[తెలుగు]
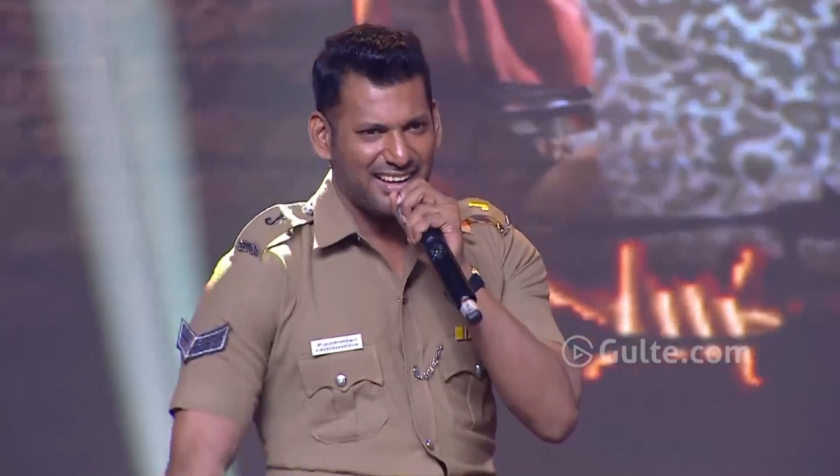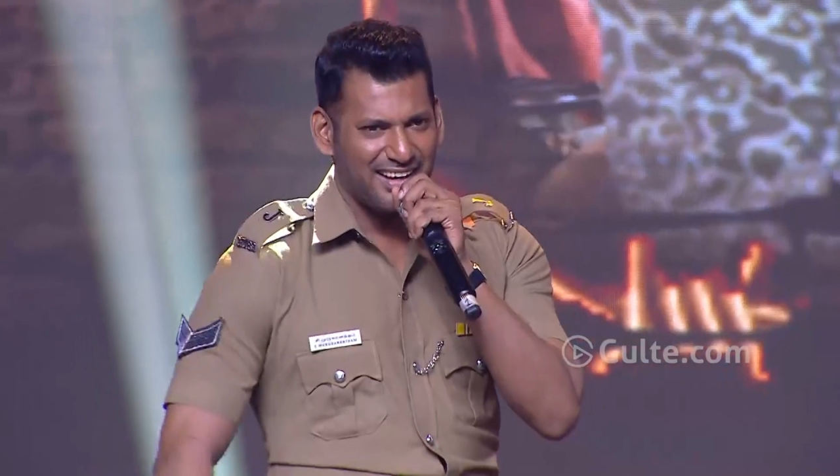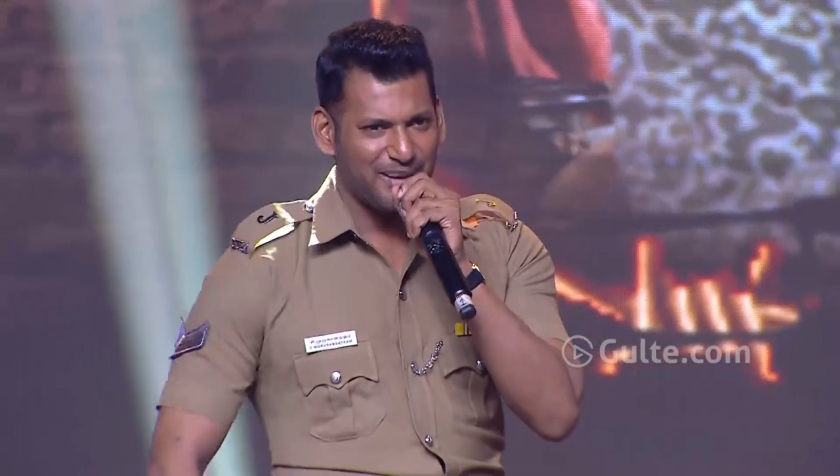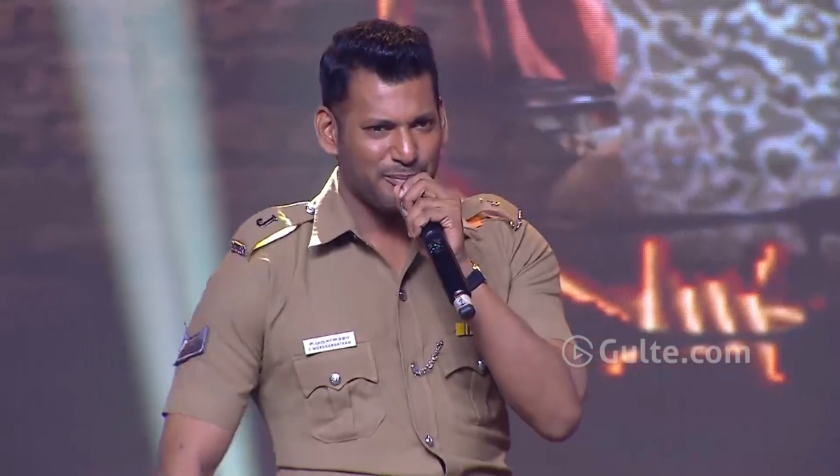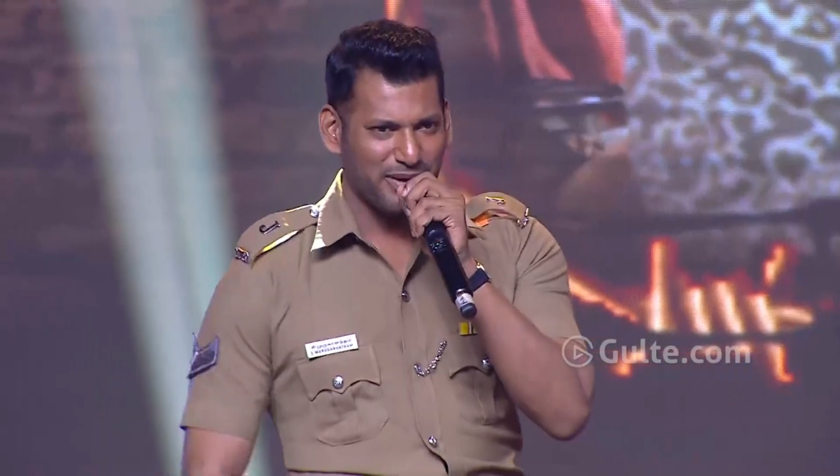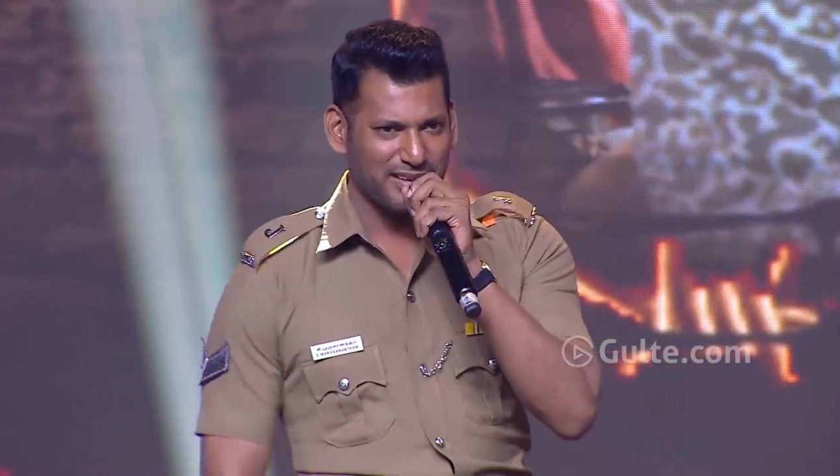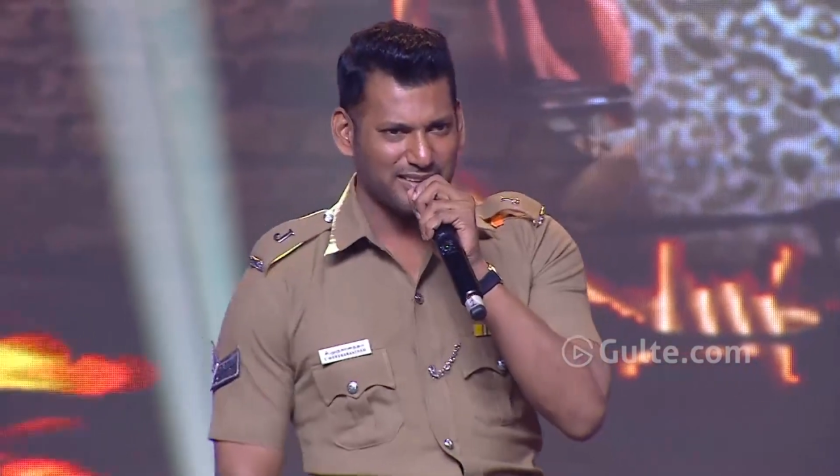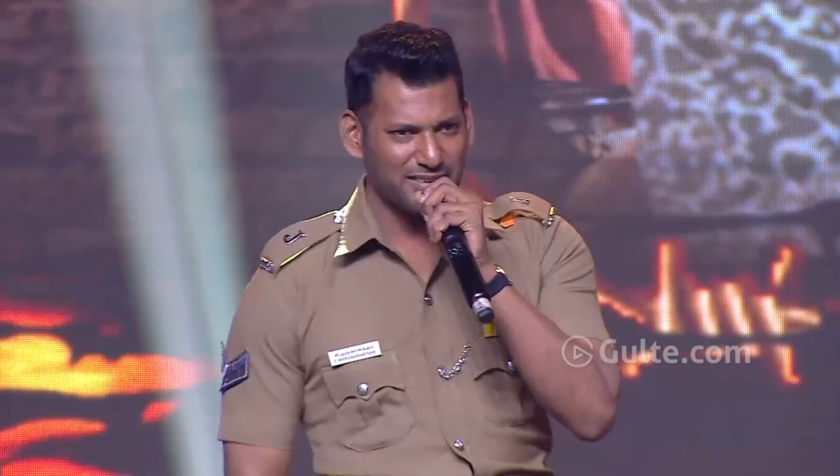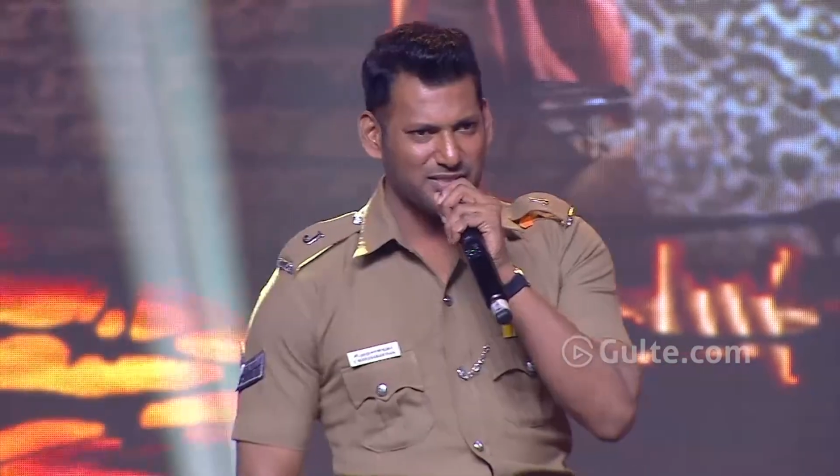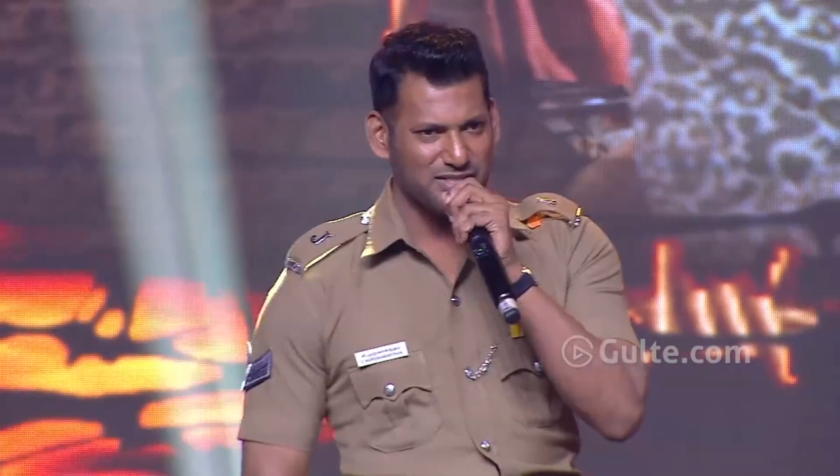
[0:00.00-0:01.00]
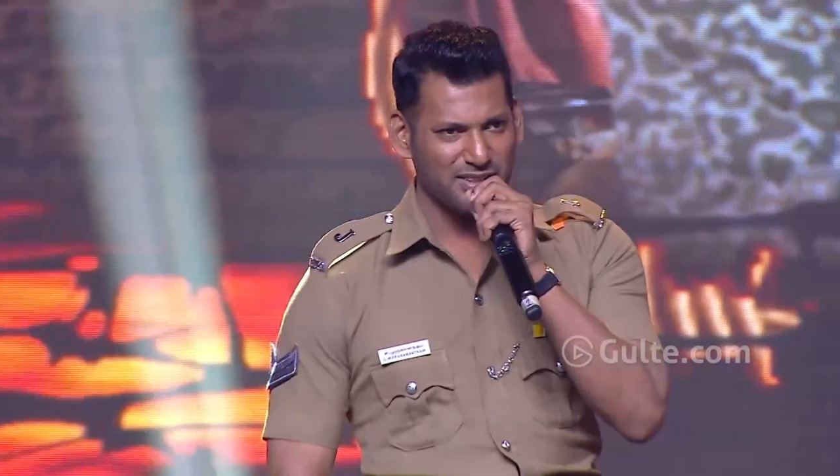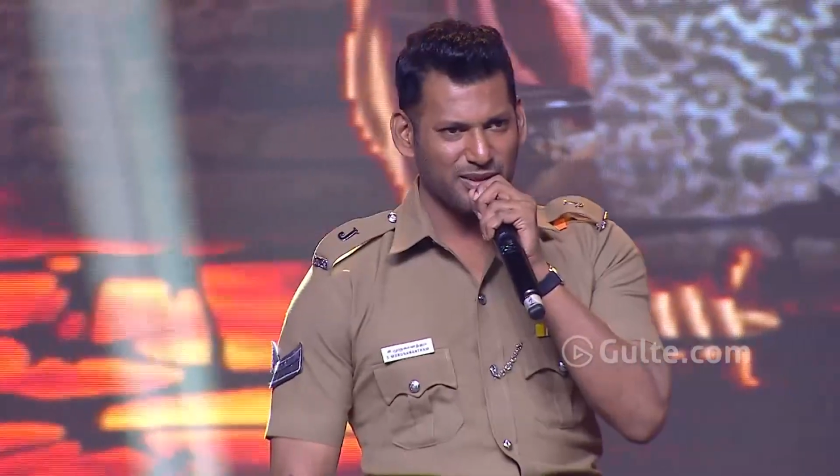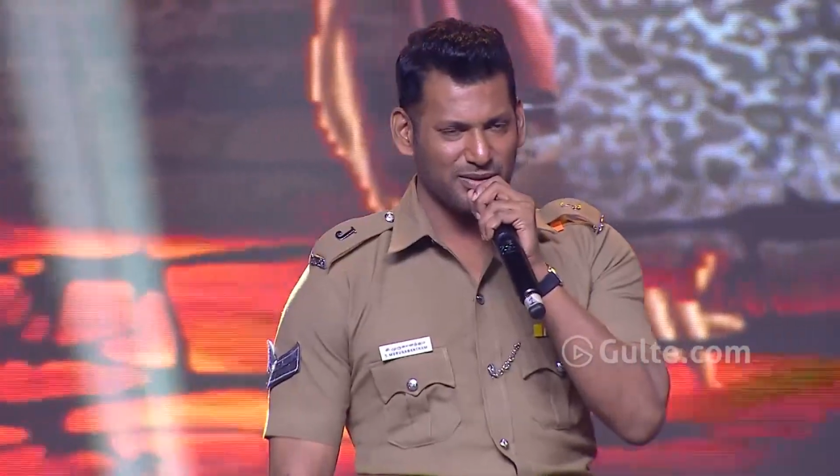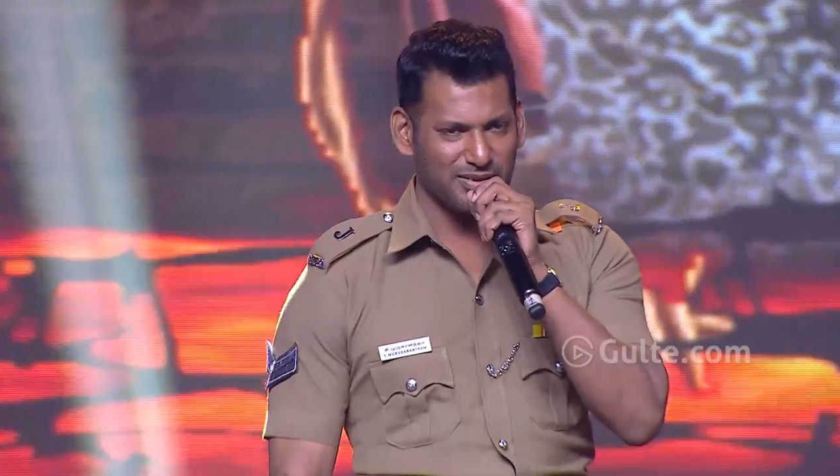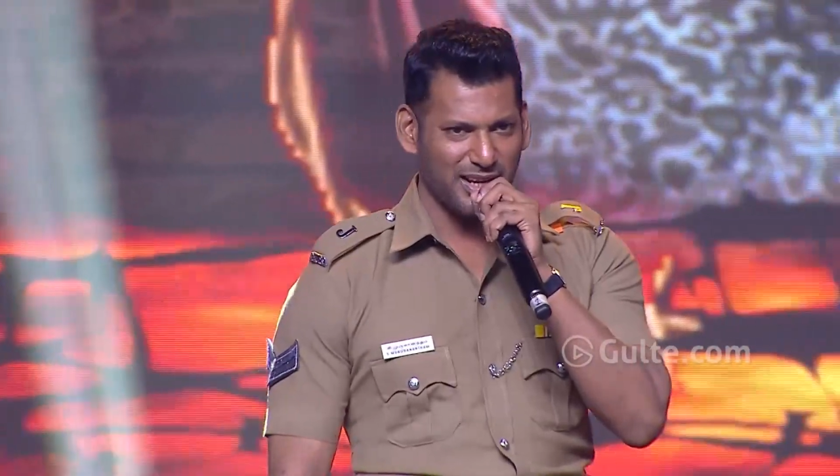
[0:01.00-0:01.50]
లే ప్రతి
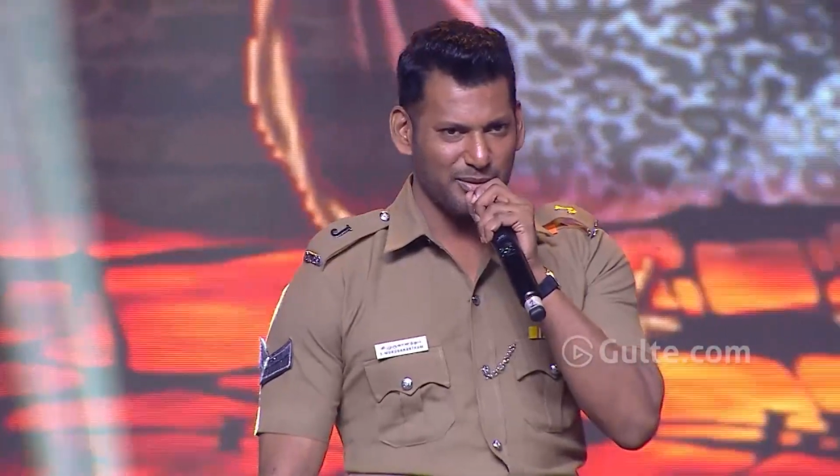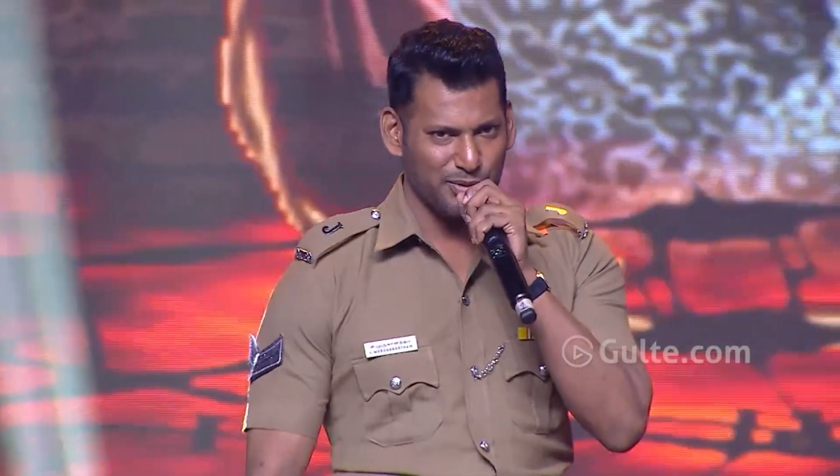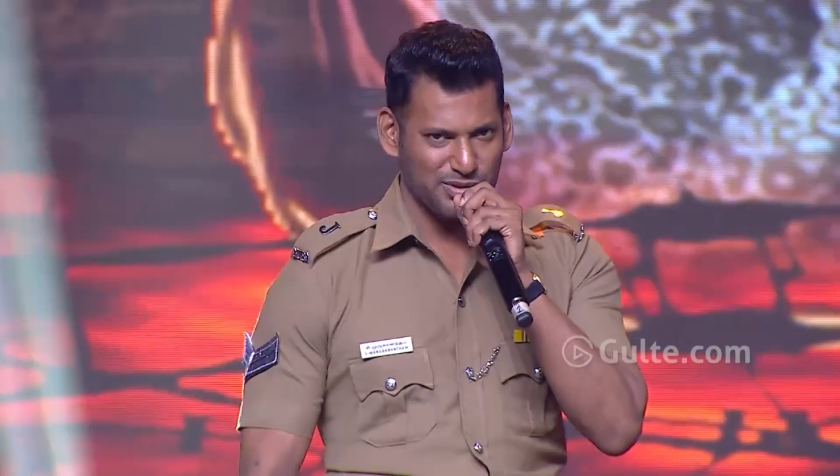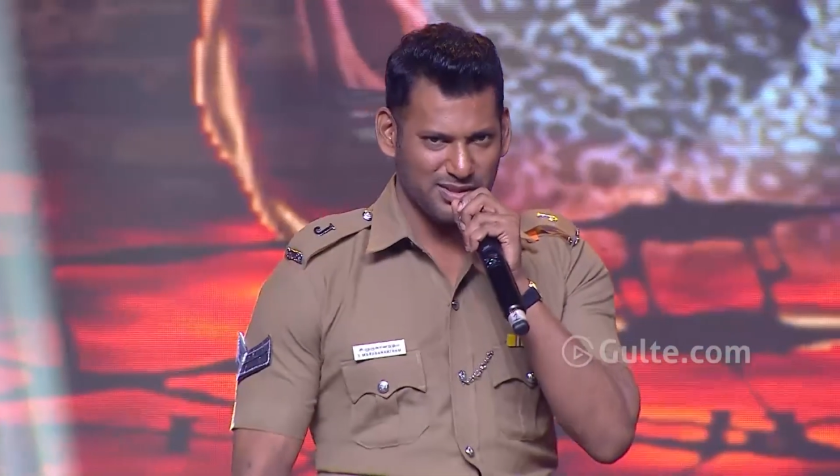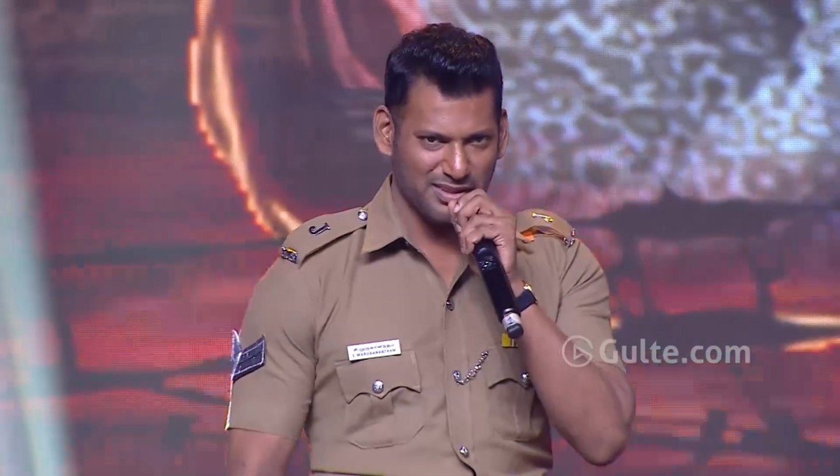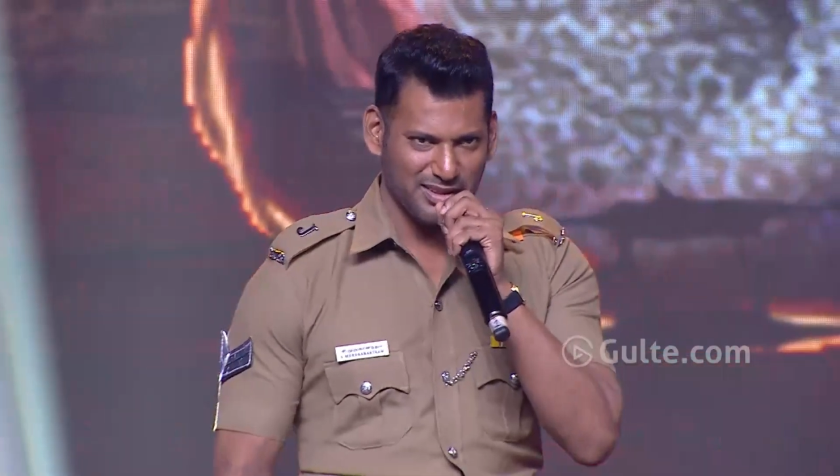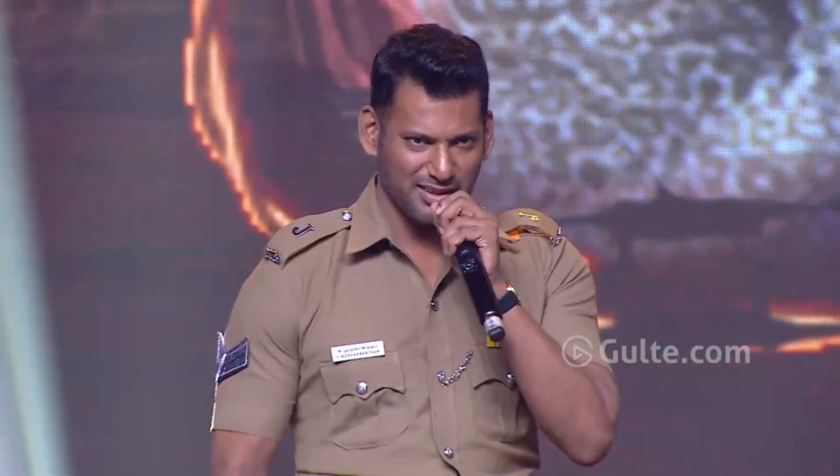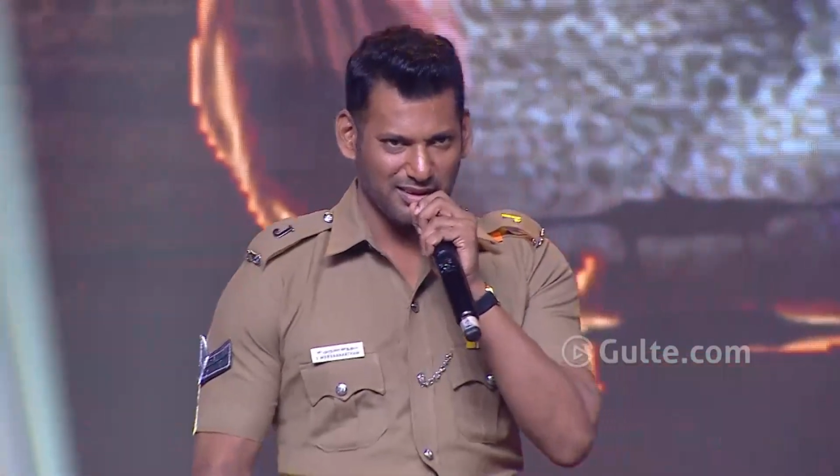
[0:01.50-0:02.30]
విషయంకి ఒక టైం వస్తుంది